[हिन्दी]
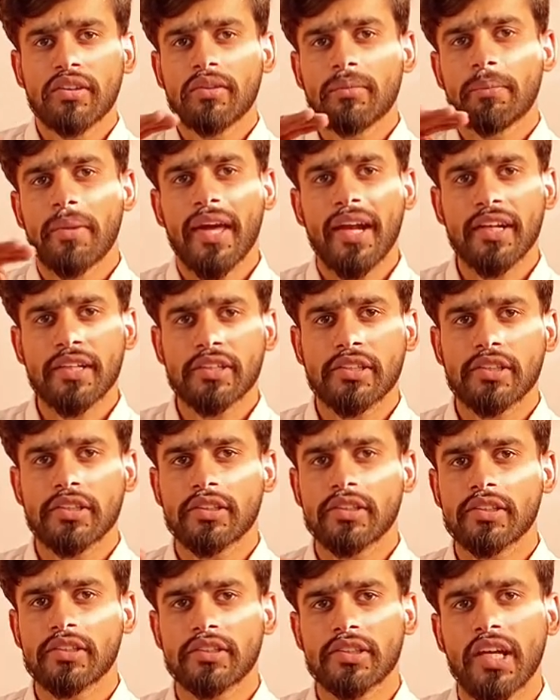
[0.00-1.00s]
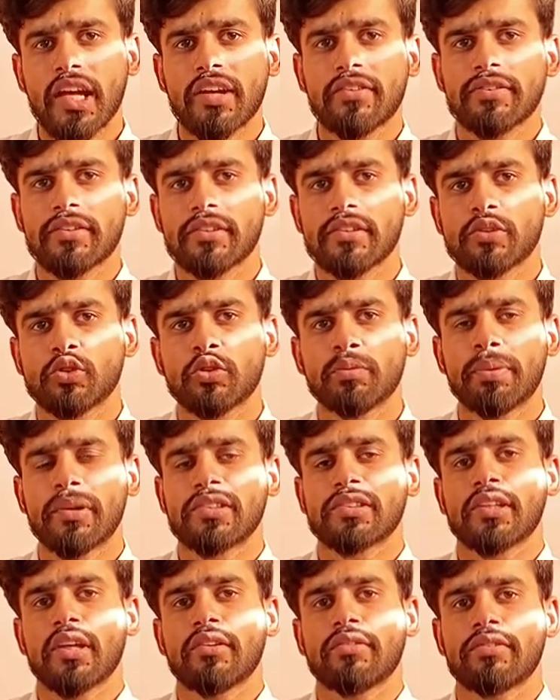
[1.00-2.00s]
मेरिट सेल्फ सुपर
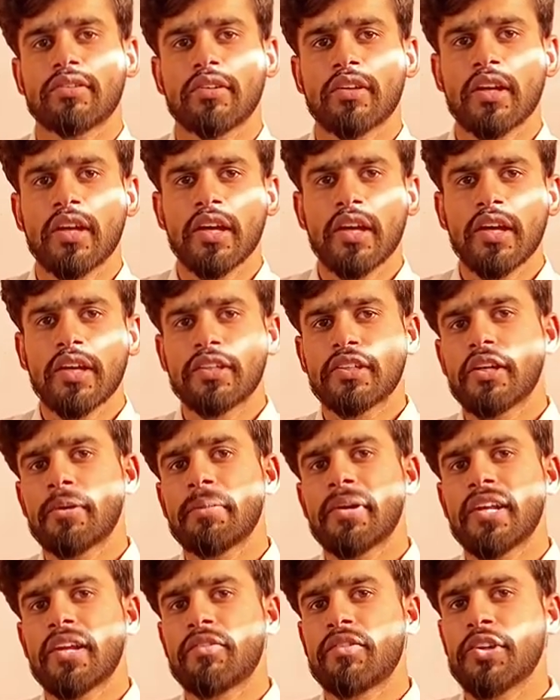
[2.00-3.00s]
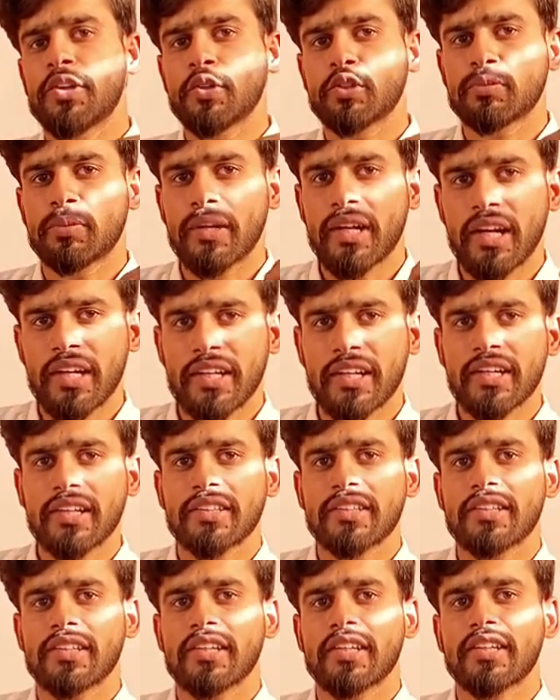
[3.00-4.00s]
सेल्फ ये मैंने वीडियोस बना के रख
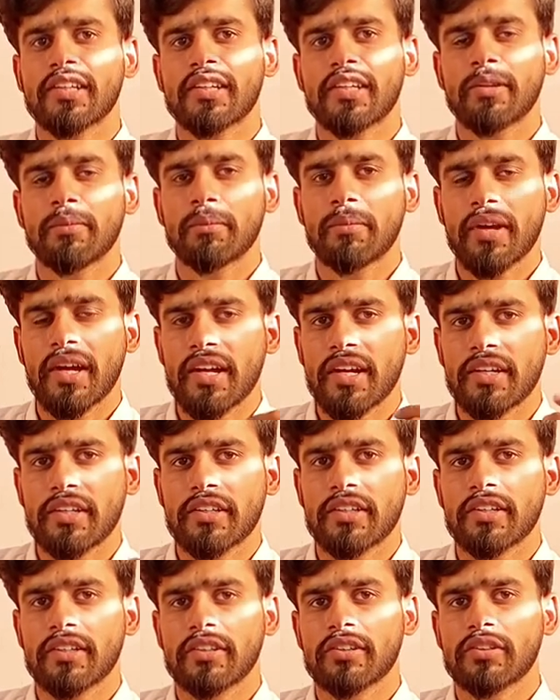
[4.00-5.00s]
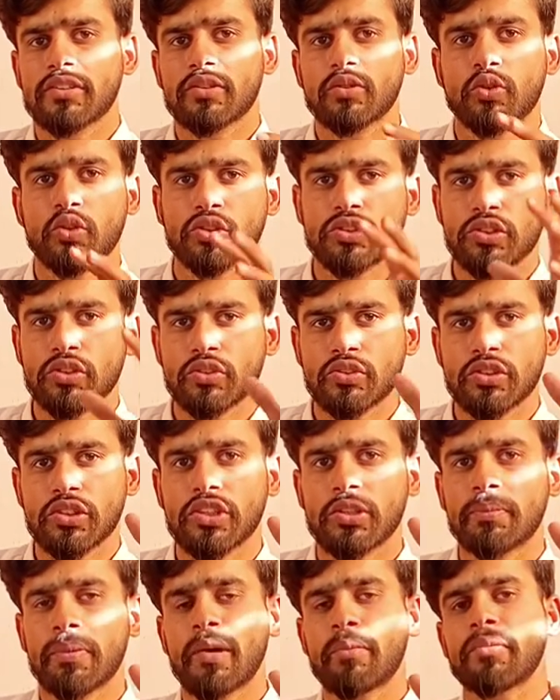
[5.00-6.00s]
दिए हैं कि मेरिट कौन से कौन से
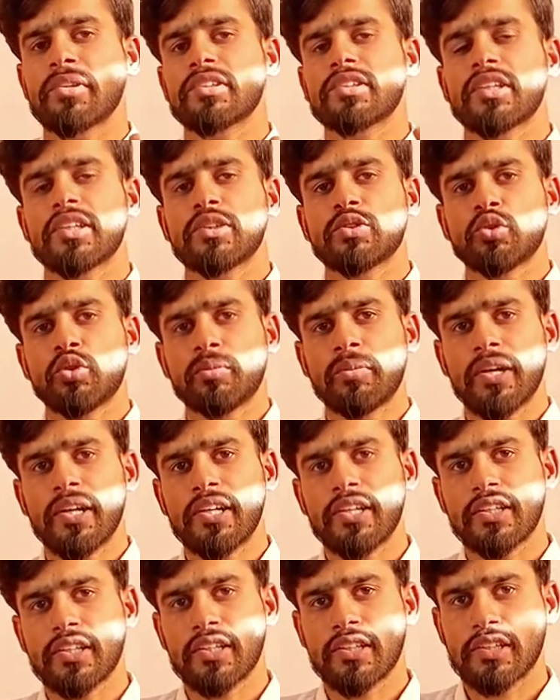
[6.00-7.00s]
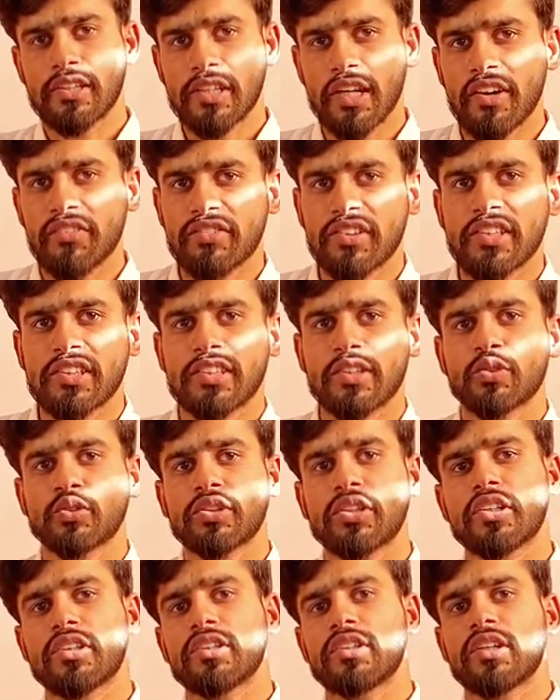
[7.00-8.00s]
डिपार्टमेंट्स हैं जो मेरिट की क्या फीस है
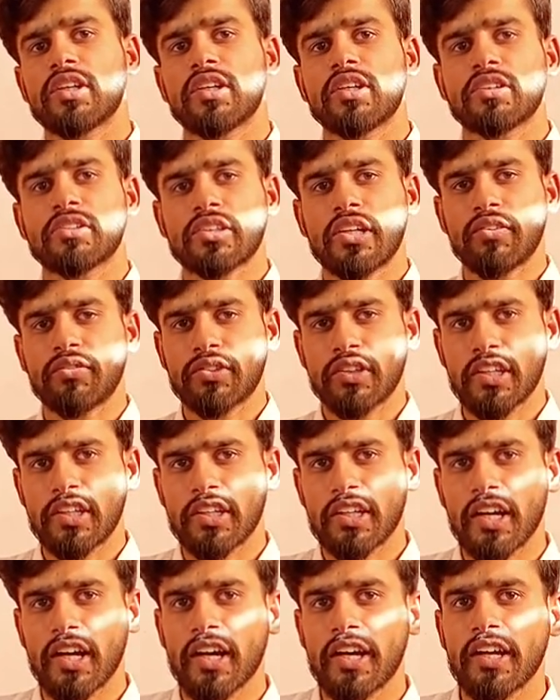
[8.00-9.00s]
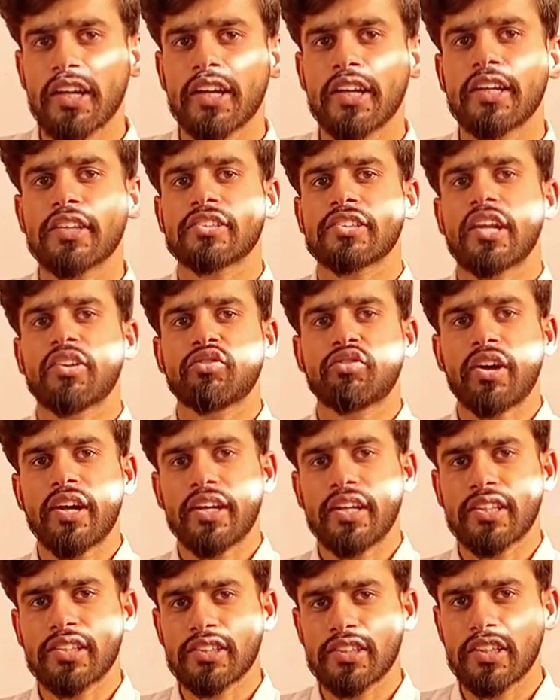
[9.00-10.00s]
उसके अंदर सेल्फ की क्या है सेल्फ
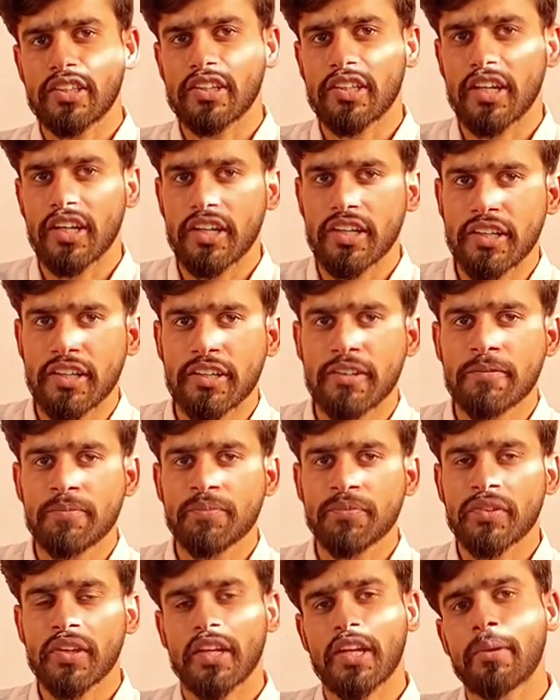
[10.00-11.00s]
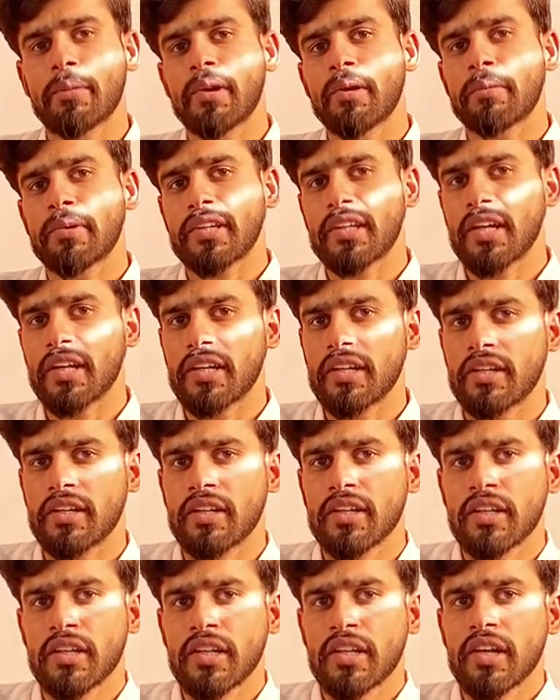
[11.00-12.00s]
फाइनेंस की क्या है ये मैंने बताया है
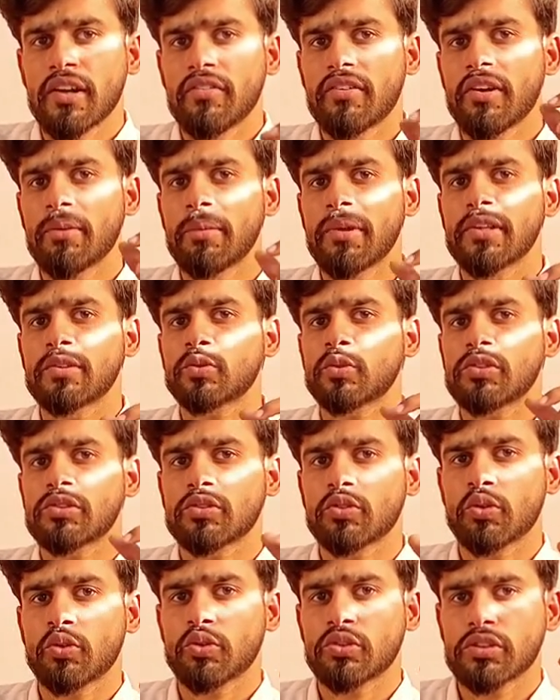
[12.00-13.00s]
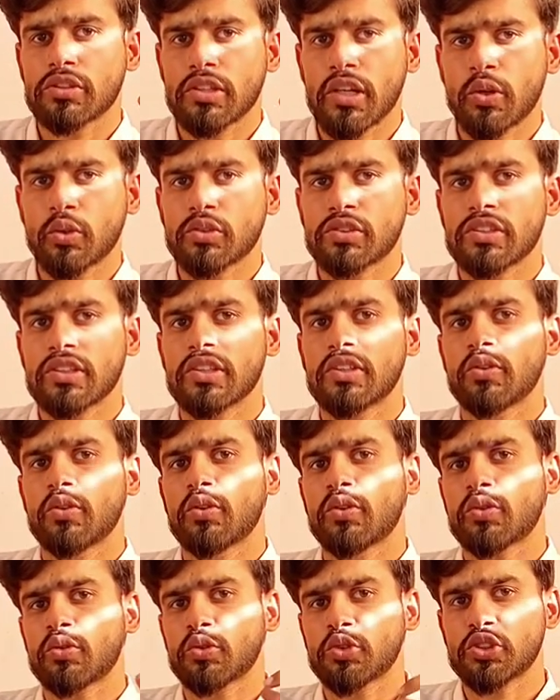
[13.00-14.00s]
फिर भी स्टूडेंट्स को कुछ डाउट्स थे
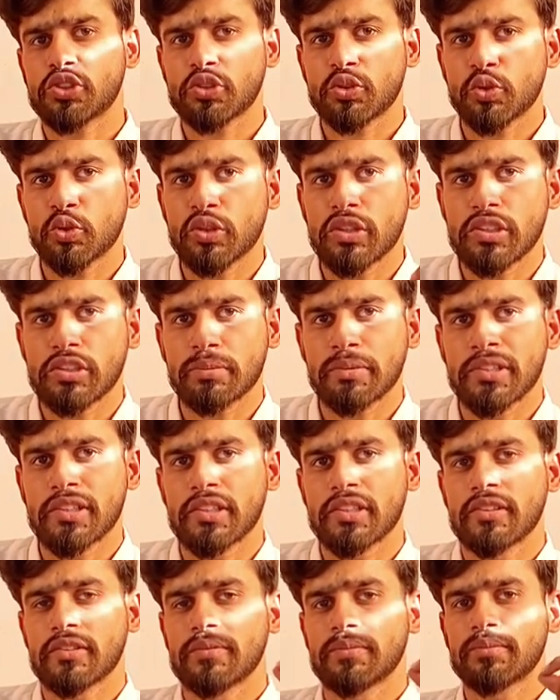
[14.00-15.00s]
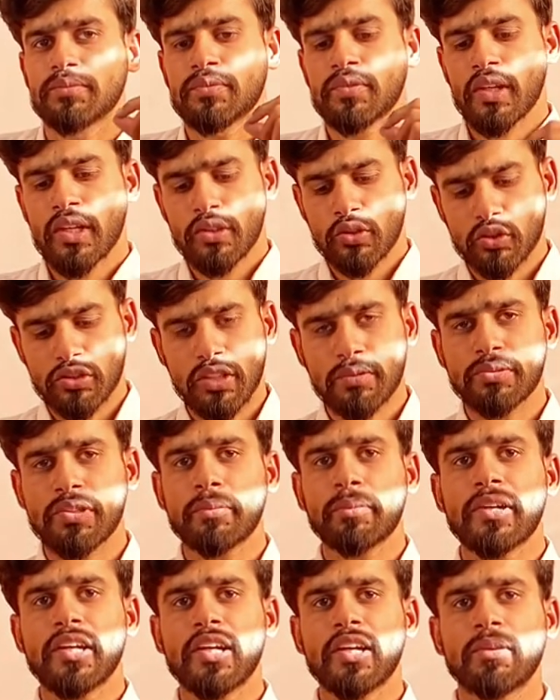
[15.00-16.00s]
और कुछ क्यूरीज भी थी तो सबसे
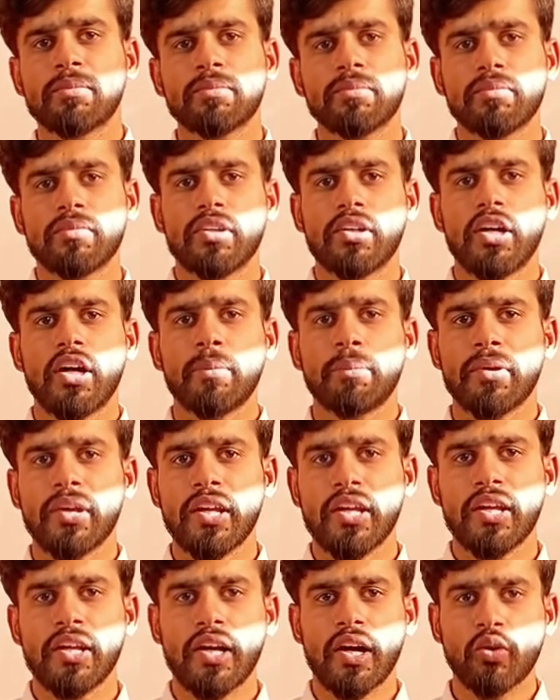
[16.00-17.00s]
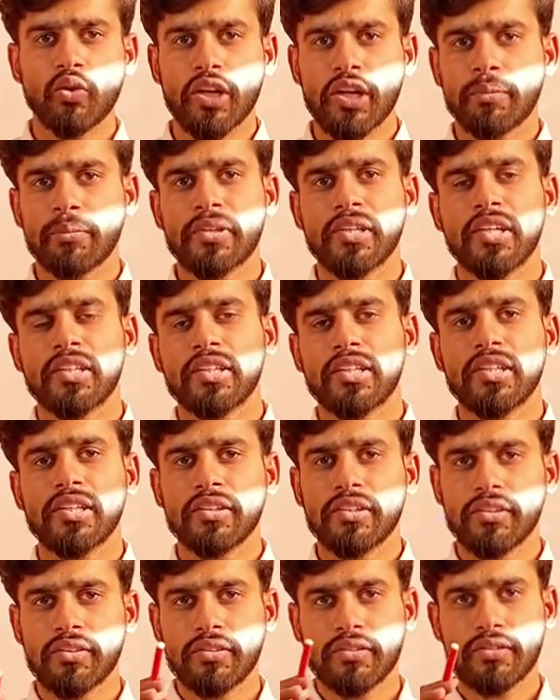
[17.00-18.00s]
पहले हम अपने आउटलाइन पे जाते
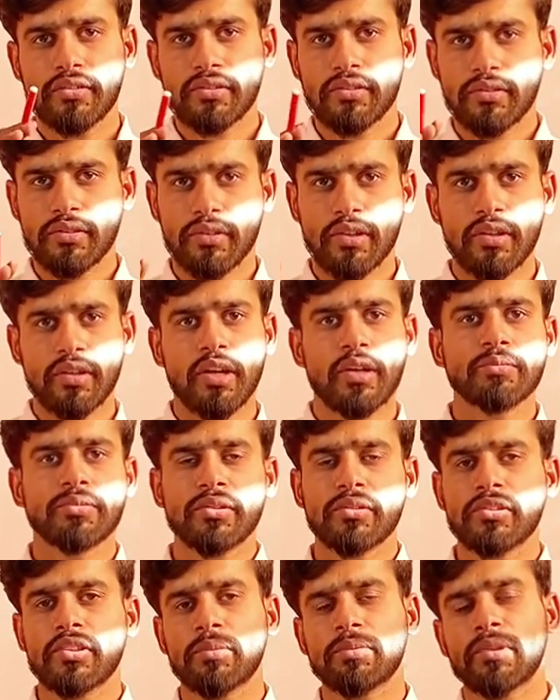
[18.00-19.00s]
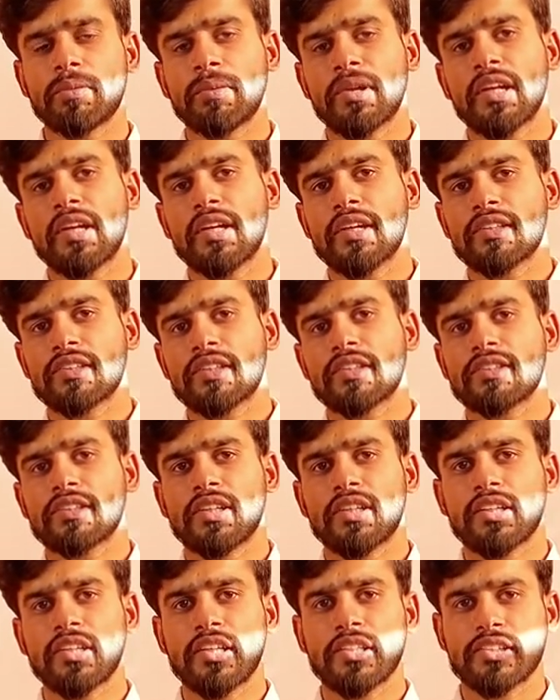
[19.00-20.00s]
हैं हम सबसे पहले डिस्कस
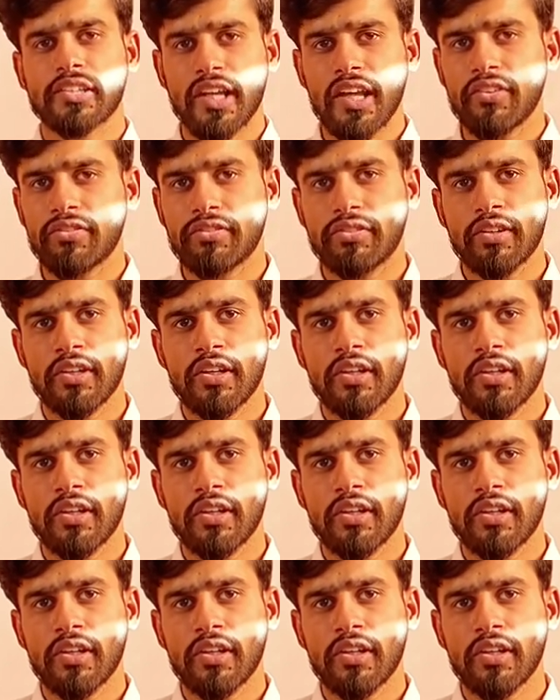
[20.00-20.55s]
करेंगे सेल्फ